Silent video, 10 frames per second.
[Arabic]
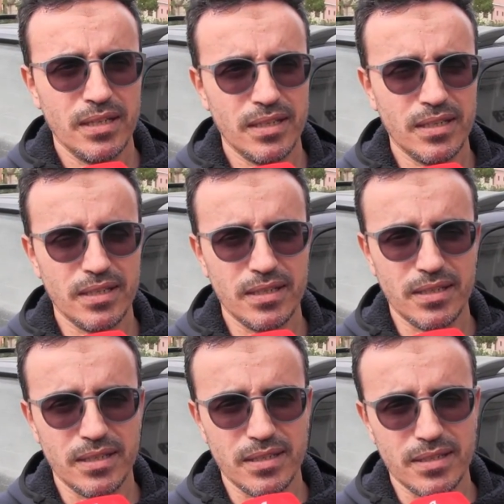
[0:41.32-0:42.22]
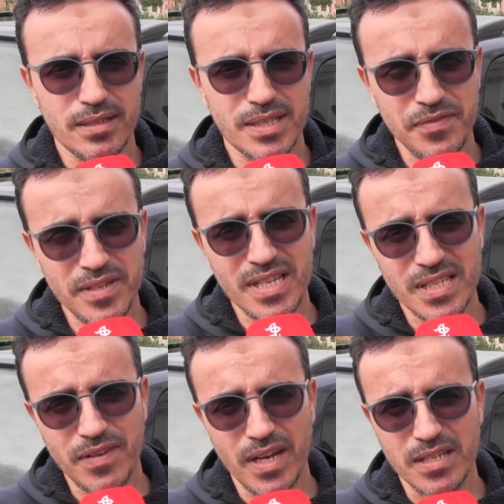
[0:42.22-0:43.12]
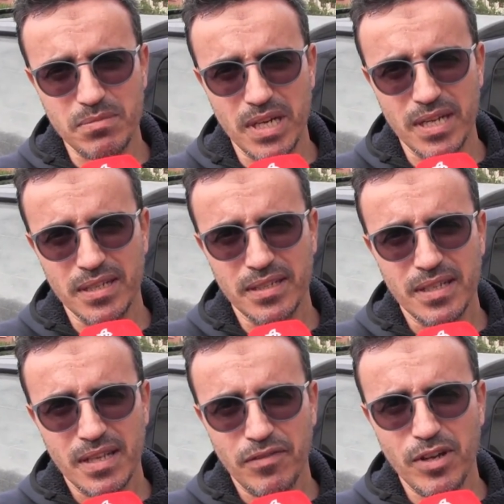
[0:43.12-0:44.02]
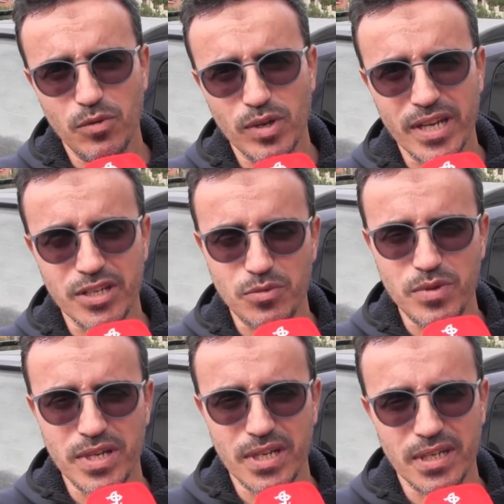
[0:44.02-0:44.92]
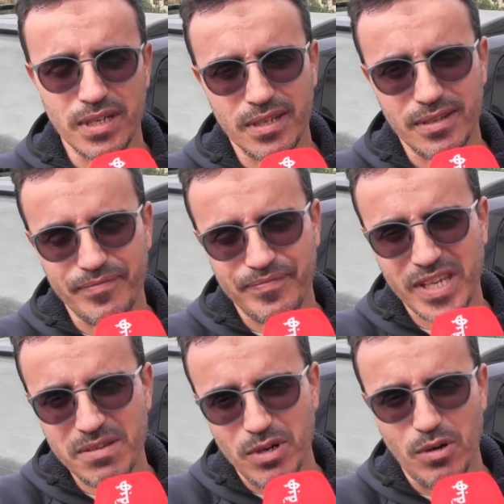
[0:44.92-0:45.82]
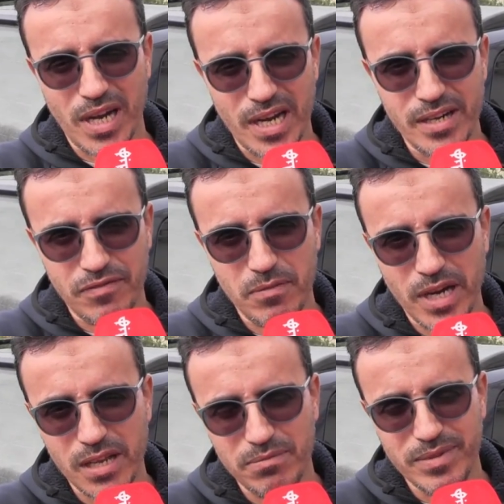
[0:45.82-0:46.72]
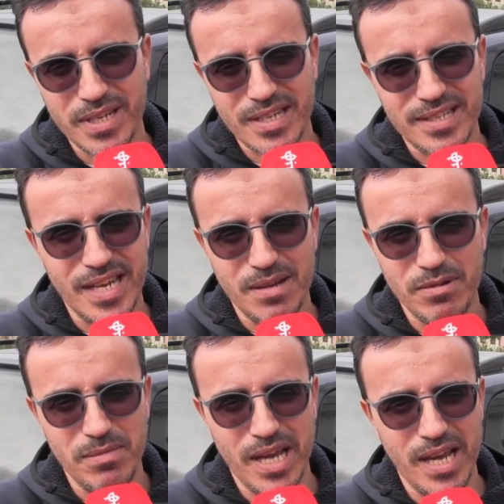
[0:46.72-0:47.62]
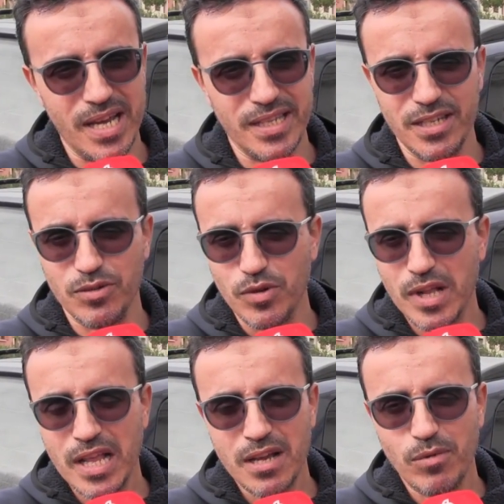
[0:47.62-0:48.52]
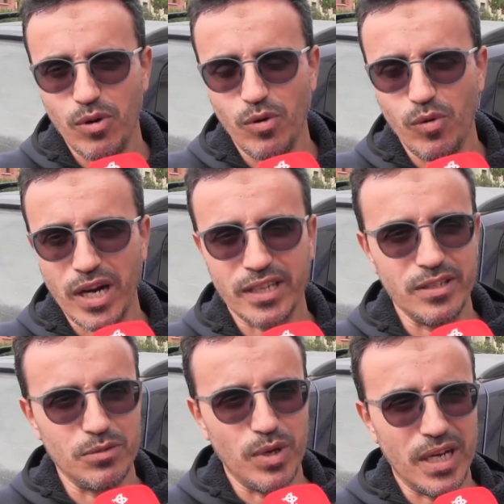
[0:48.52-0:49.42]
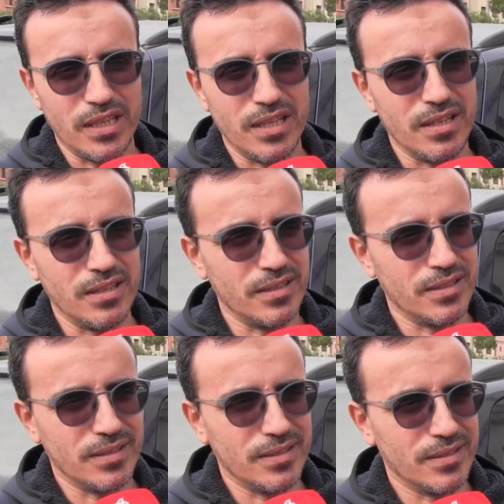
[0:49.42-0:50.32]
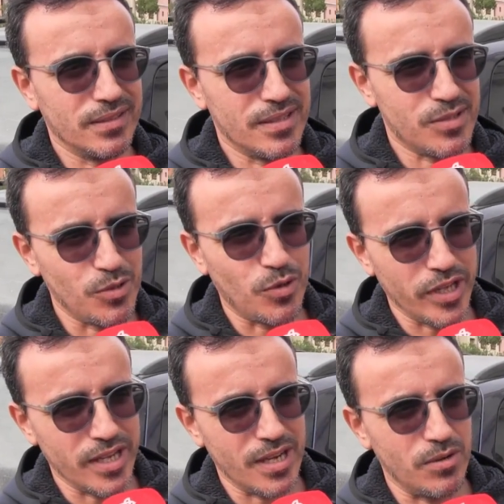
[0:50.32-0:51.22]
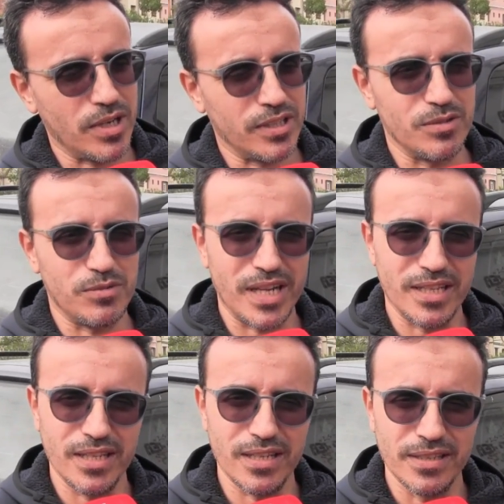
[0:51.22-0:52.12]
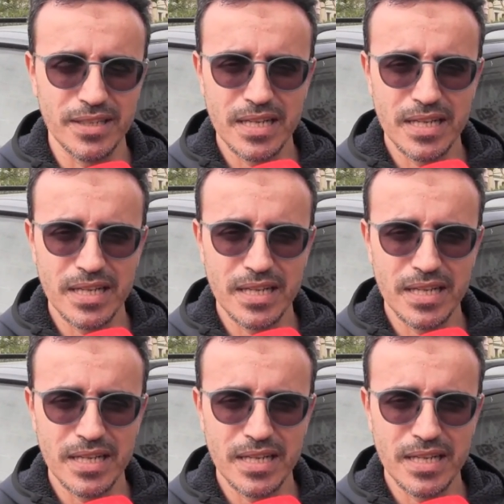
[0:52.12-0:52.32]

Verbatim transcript: آه، الناس تفاعلت معاه في الاول كان شويه كما واقع عندنا في المغرب الناس كتعامل مع عادي واخدينه بواحد السخريه واخدينه بواحد